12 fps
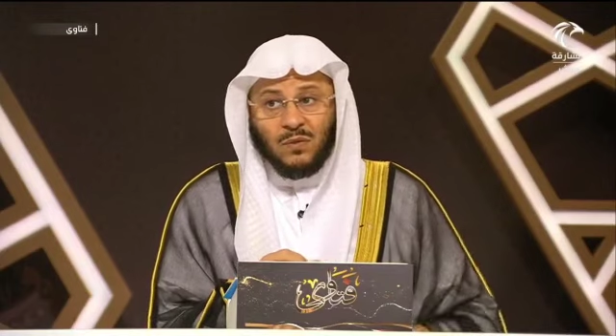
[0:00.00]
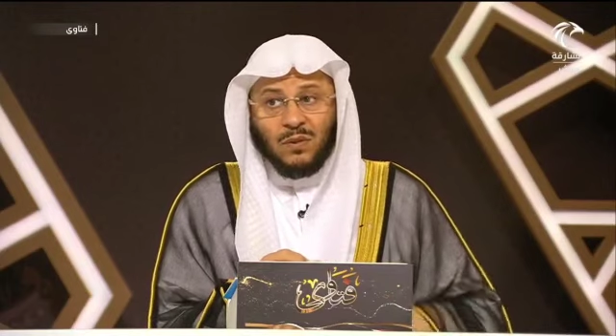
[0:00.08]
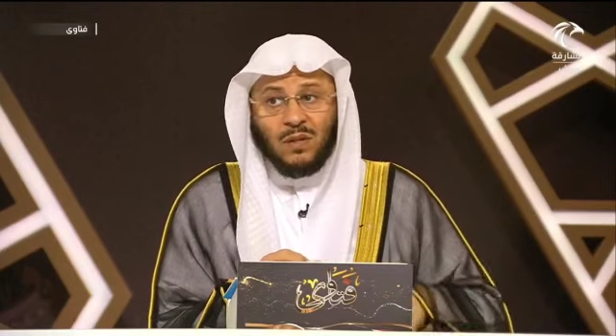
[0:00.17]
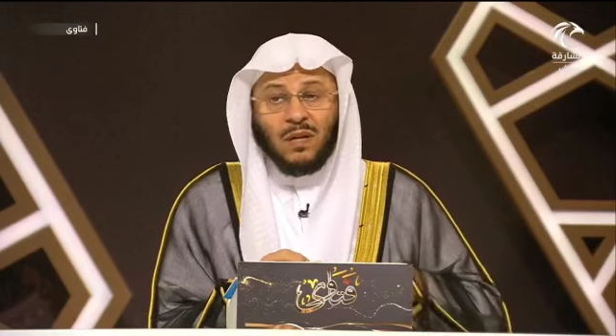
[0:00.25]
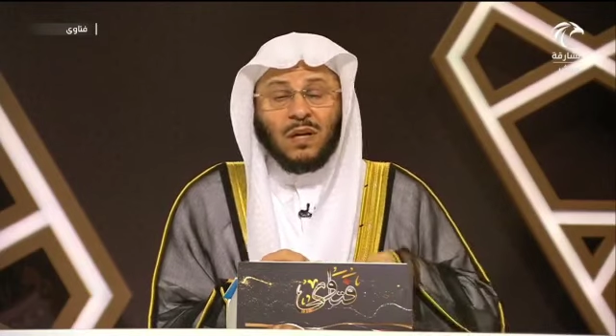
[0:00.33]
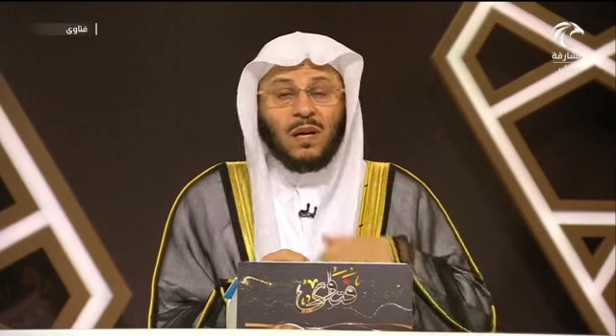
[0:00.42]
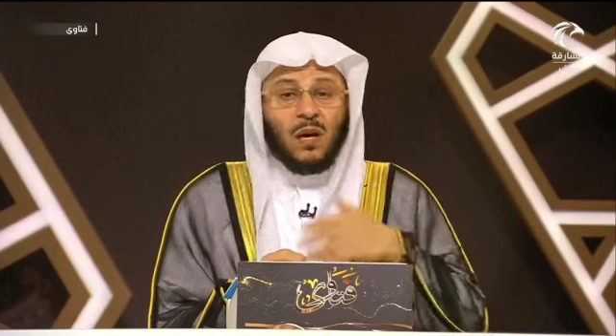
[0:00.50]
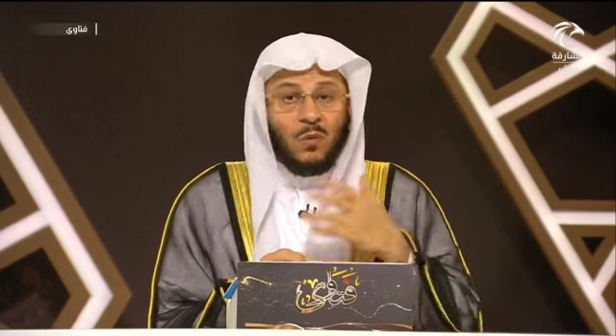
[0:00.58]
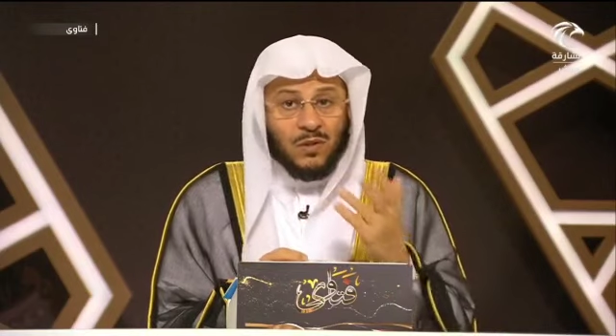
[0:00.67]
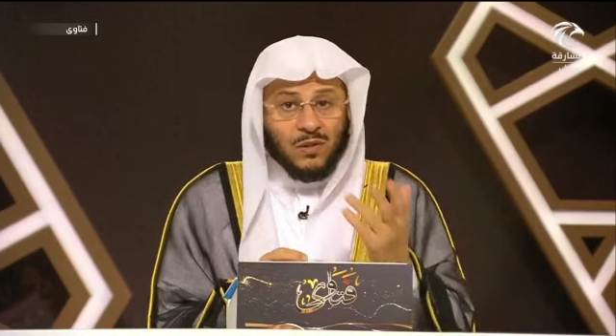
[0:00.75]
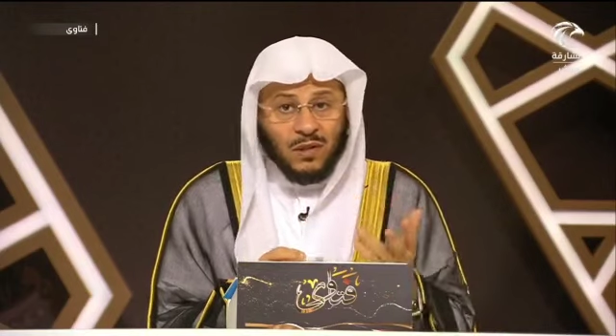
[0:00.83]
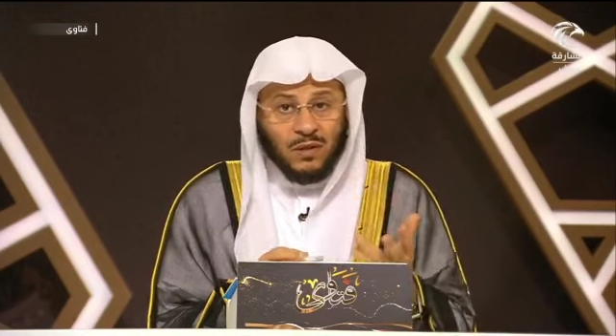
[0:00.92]
الله او
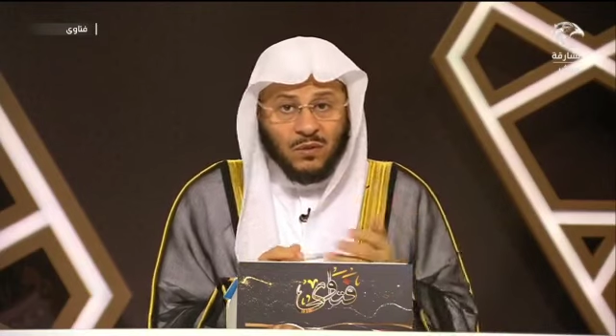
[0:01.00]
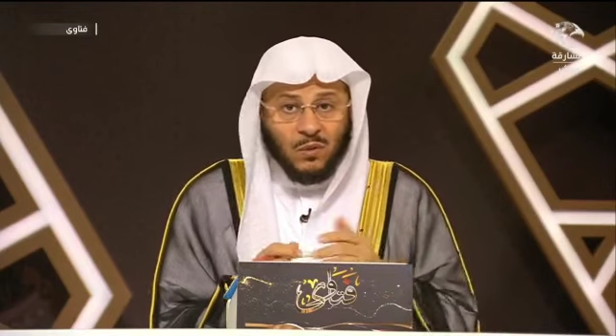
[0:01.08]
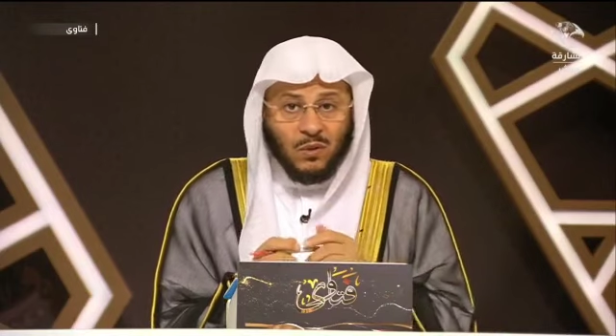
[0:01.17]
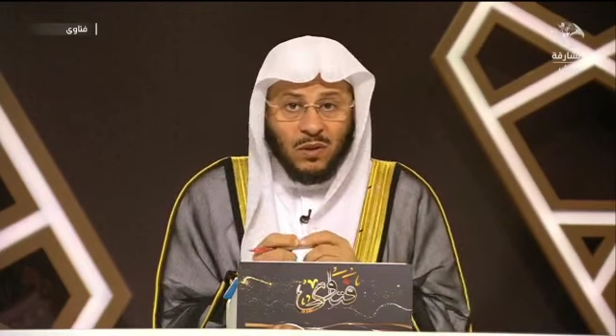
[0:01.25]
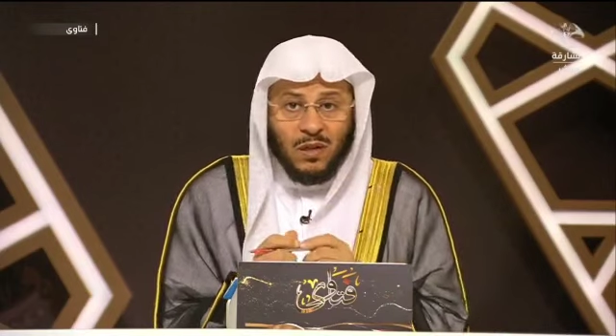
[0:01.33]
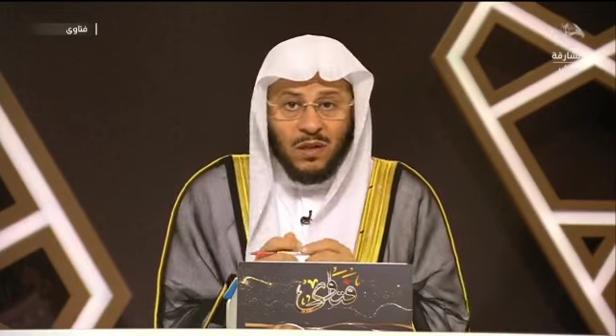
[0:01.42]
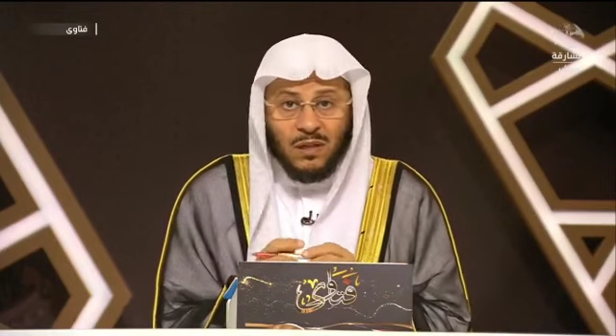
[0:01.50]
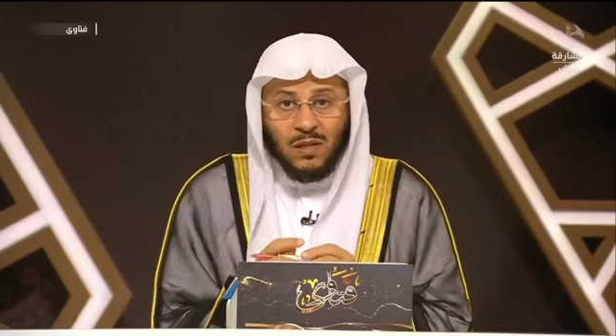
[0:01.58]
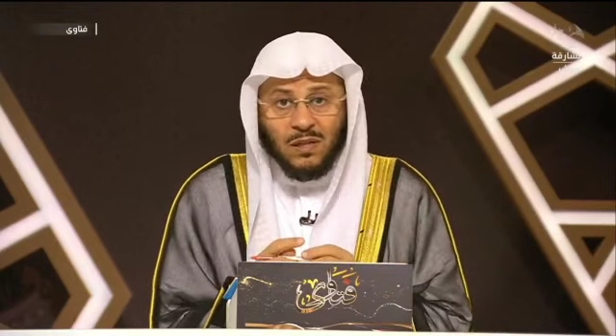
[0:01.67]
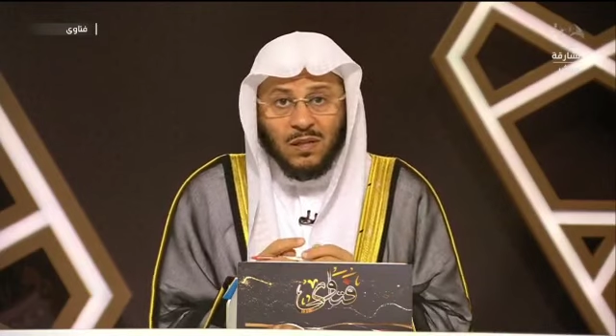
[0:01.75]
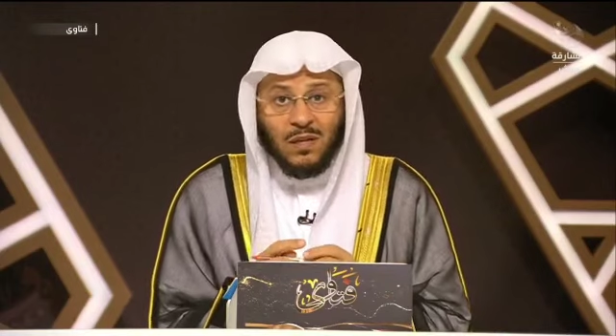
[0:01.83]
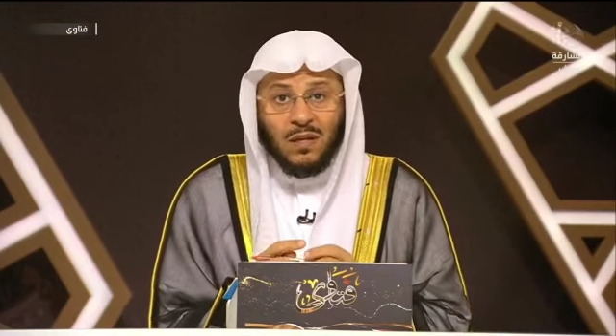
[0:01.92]
استغفر الله
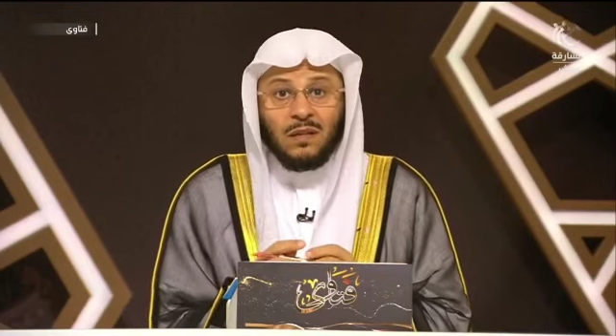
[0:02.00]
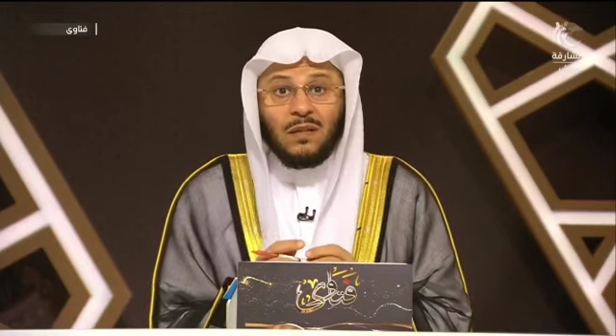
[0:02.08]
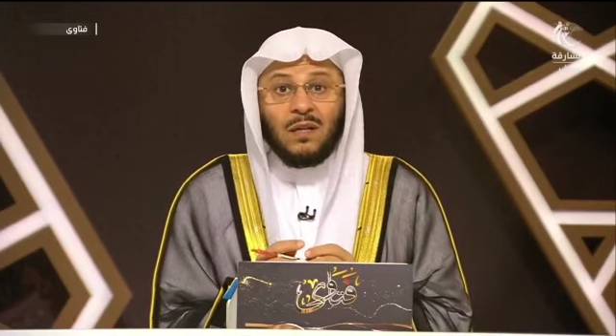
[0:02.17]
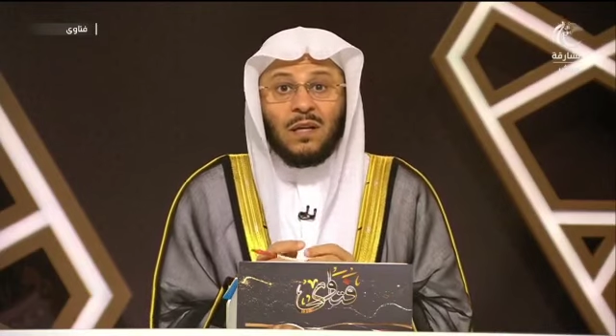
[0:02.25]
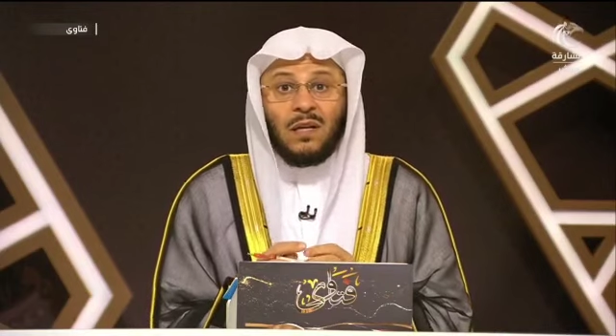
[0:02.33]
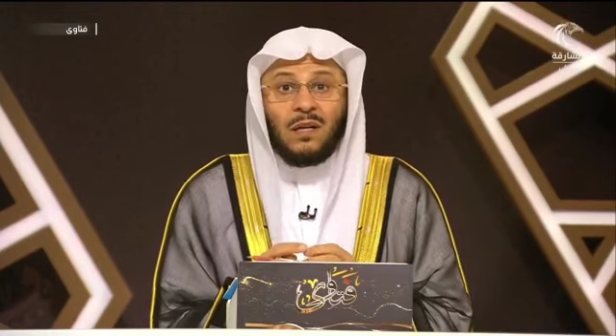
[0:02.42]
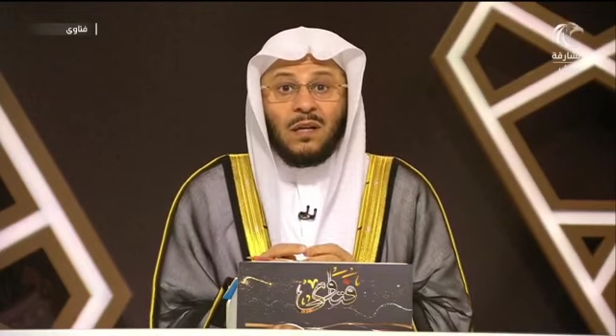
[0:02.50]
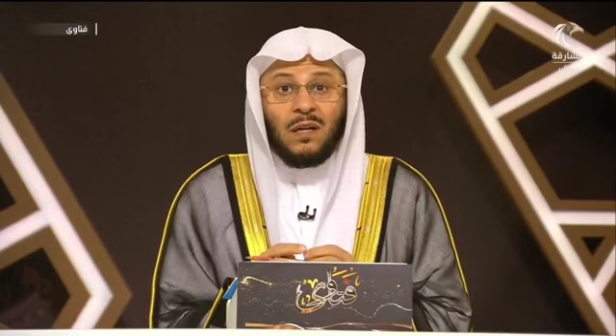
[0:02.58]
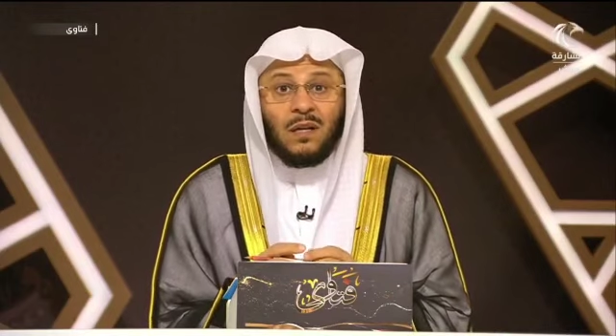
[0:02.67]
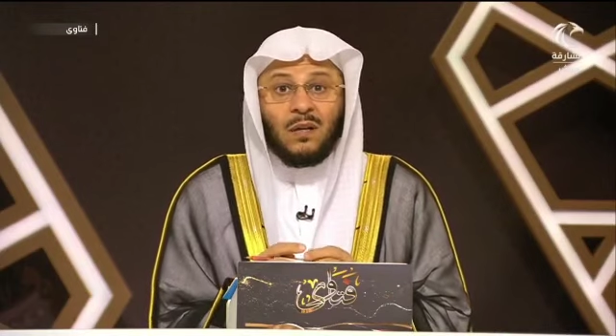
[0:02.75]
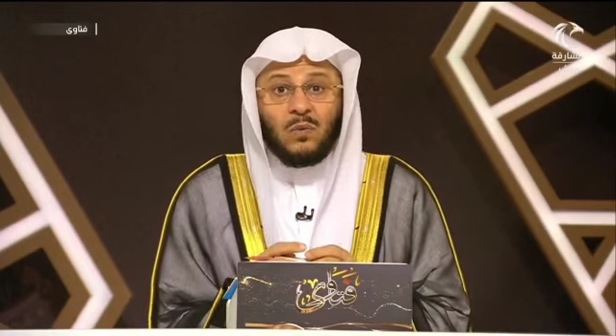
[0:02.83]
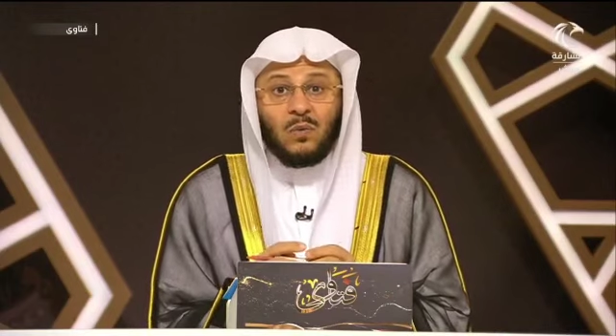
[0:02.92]
الذي لا اله
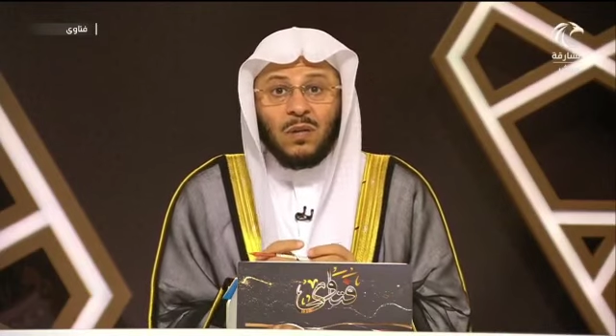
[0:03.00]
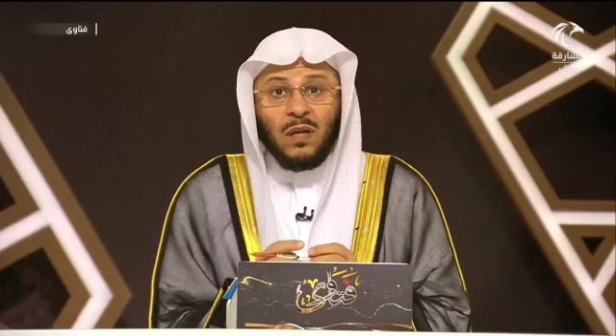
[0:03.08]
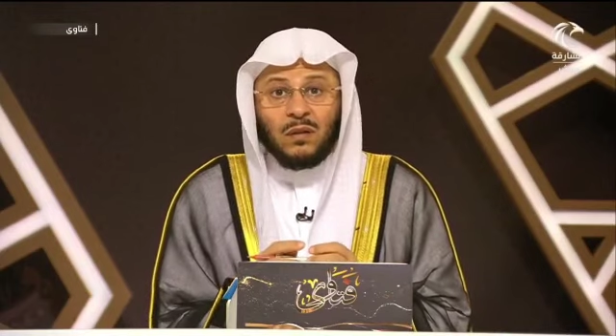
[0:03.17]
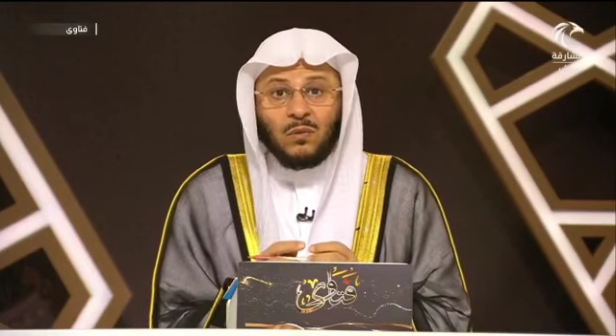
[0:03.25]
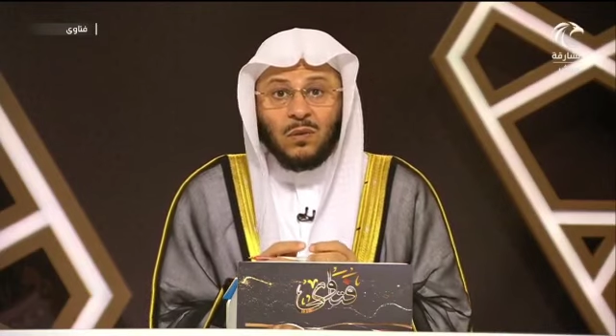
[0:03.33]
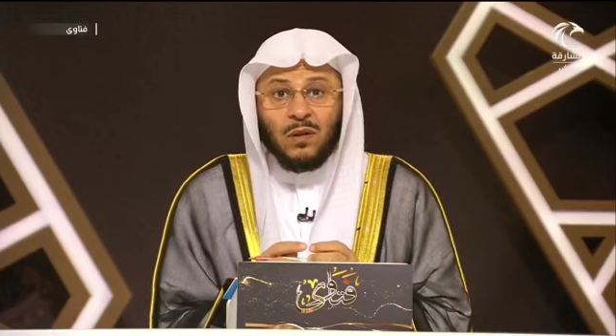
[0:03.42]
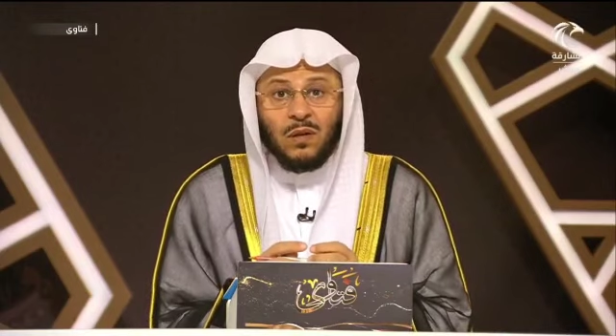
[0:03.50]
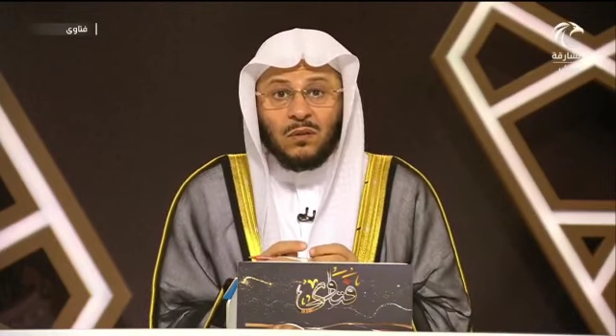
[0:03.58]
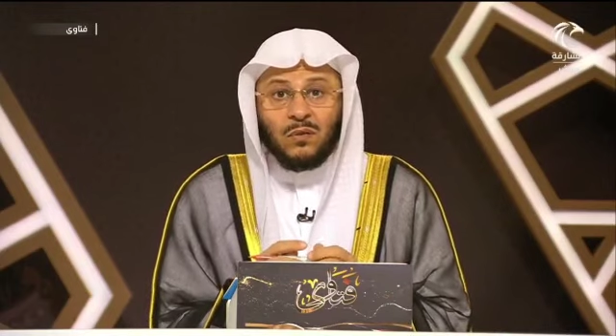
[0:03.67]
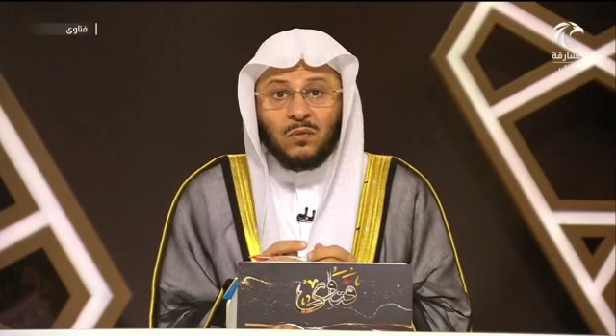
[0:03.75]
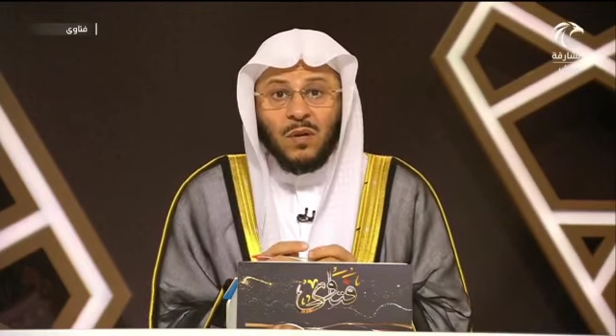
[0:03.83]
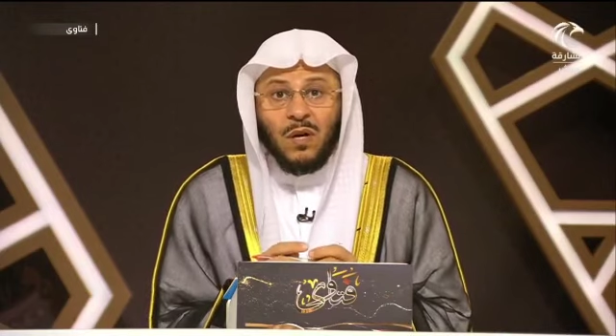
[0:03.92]
الا هو الحي القيوم